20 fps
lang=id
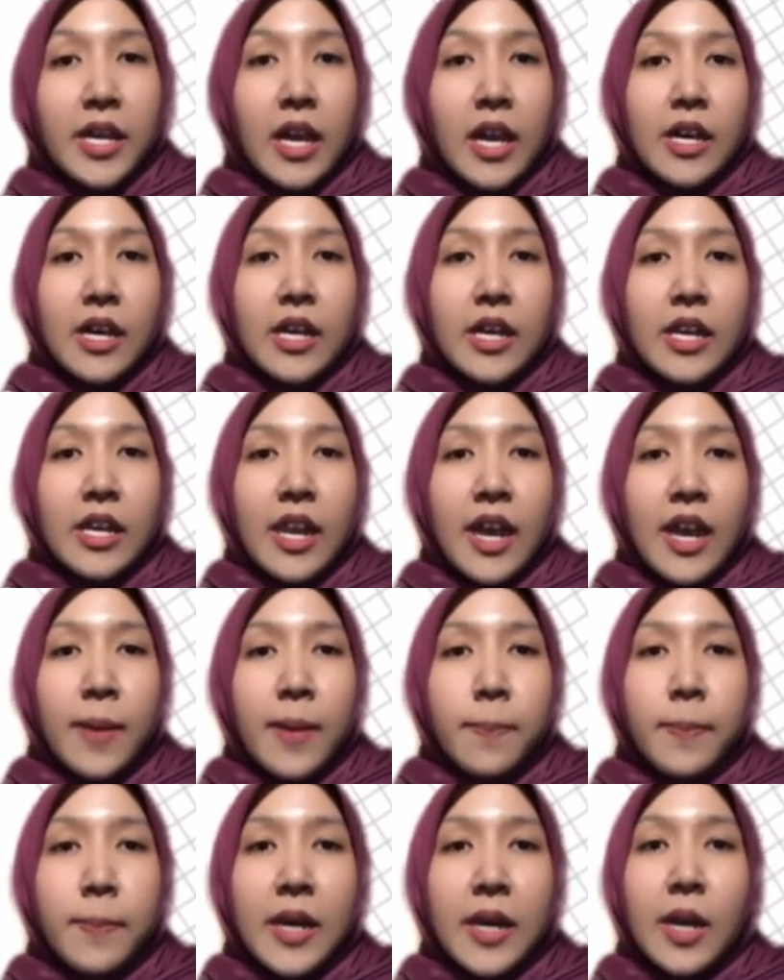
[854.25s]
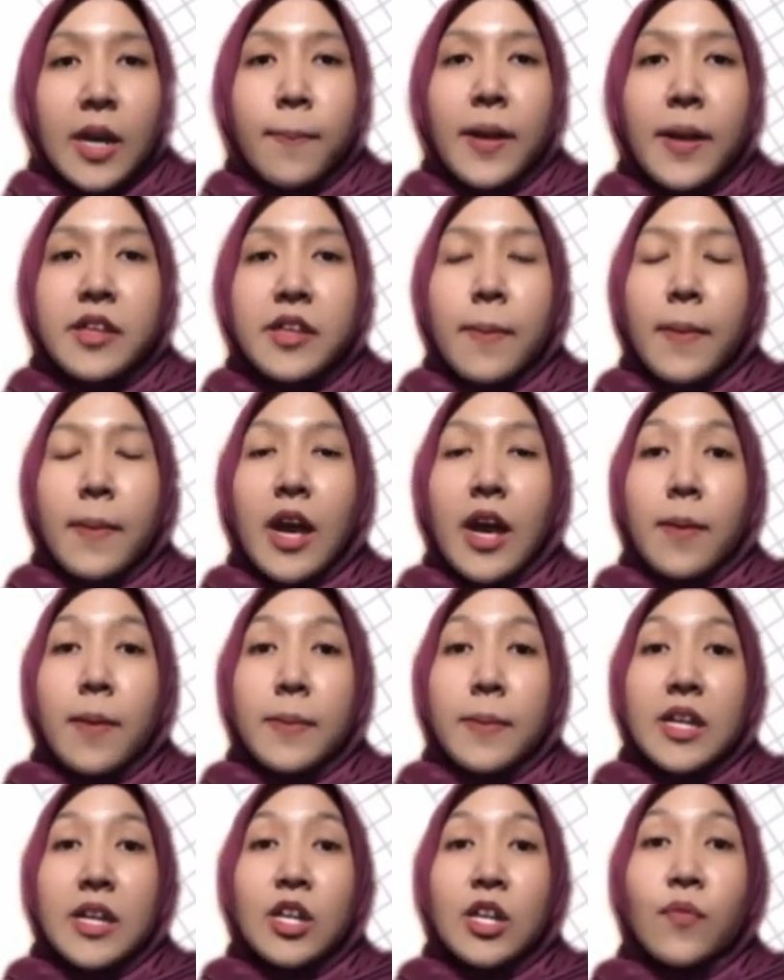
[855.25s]
Yang keenam, berkembangnya paham
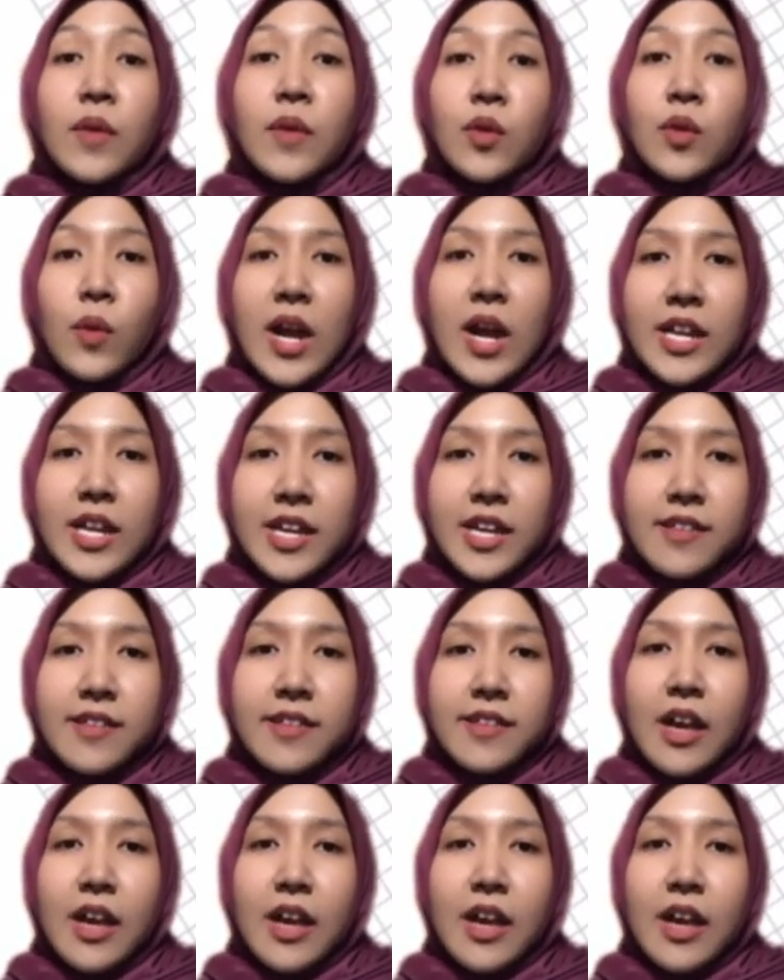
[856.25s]
individualis.